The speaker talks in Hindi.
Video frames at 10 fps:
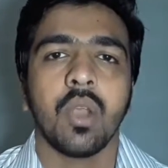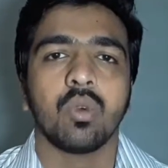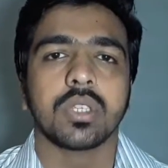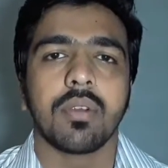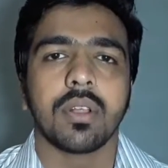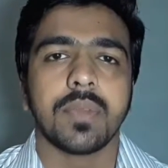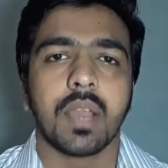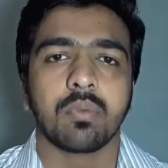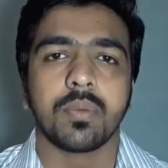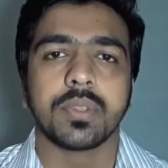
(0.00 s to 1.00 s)
उसके बाद मैं
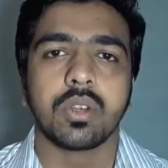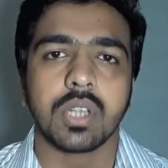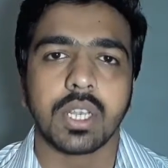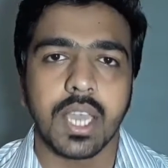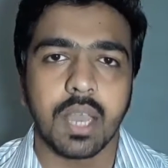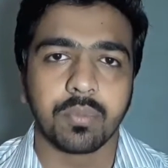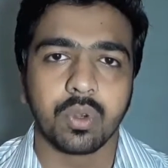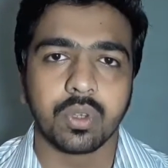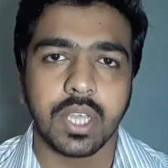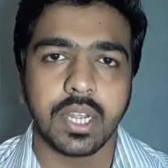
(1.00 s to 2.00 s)
आपको बताऊंगा कि
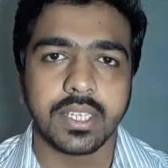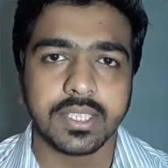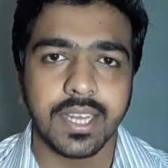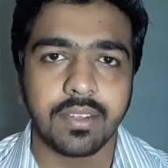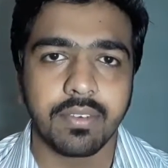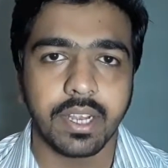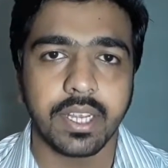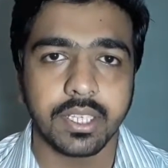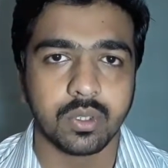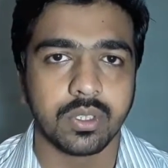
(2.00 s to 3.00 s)
आपको क्या
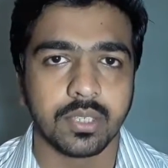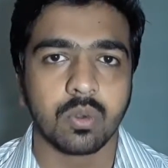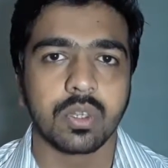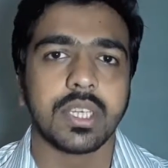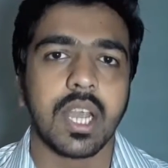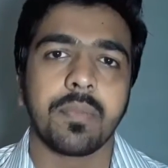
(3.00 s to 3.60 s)
डिसएडवांटेज होंगे क्योंकि जहाँ